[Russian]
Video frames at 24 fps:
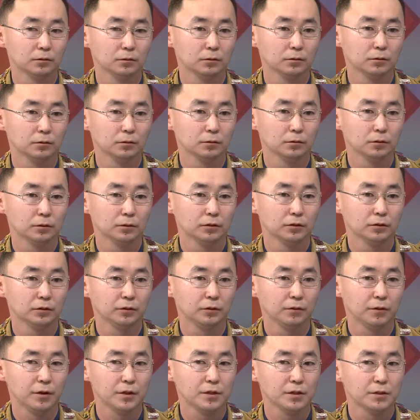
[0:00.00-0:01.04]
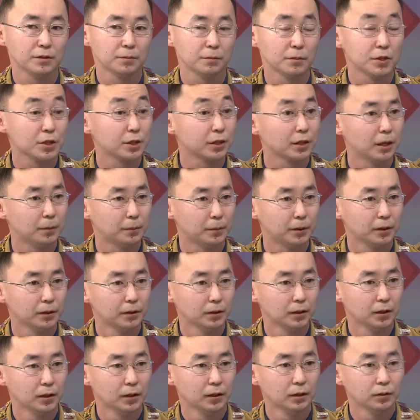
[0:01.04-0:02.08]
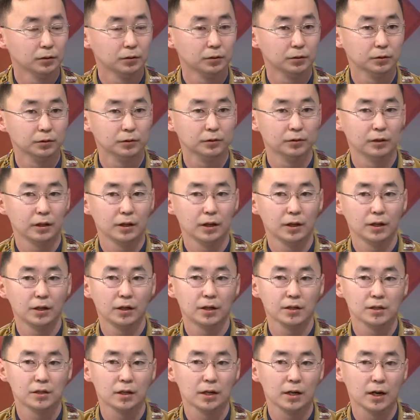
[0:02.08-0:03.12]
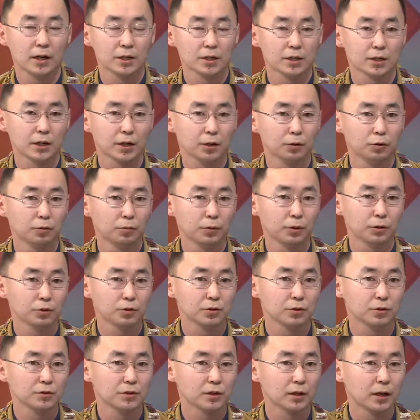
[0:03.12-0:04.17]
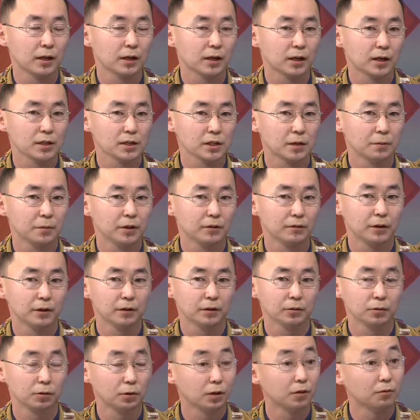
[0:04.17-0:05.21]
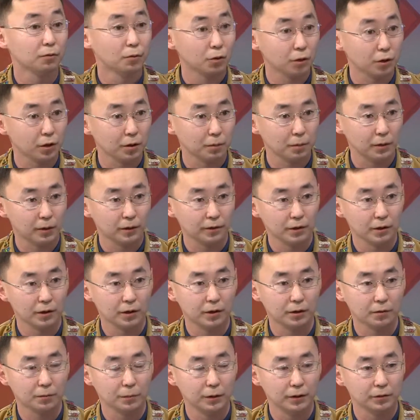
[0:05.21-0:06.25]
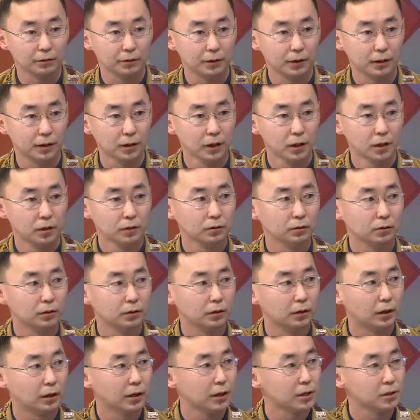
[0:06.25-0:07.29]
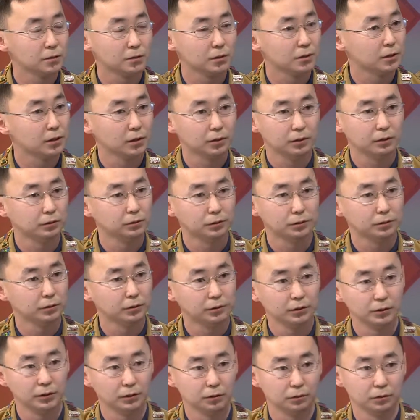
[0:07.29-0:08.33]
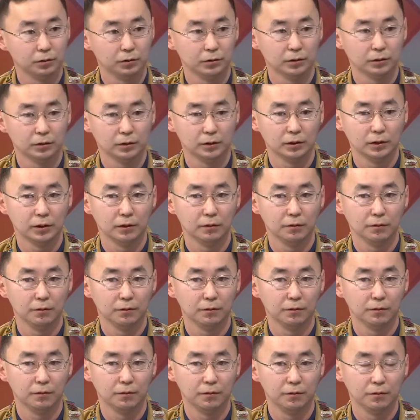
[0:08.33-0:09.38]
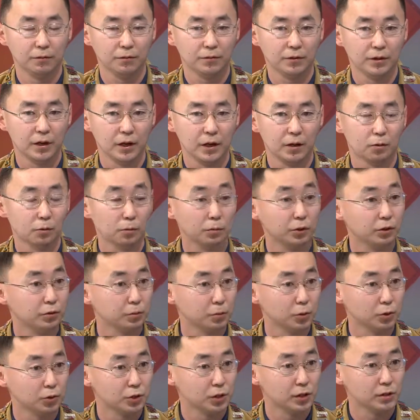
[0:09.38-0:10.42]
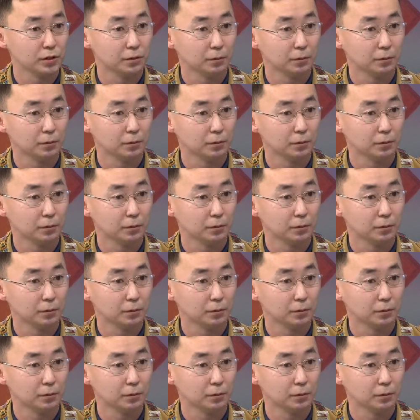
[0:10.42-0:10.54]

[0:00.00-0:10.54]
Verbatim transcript: ну, то есть весь масштаб то есть я, если раньше я думал, то, что Сталинградская битва это только в городе происходили битвы, да, то оказывается, то есть нет, то есть это вся область, получается,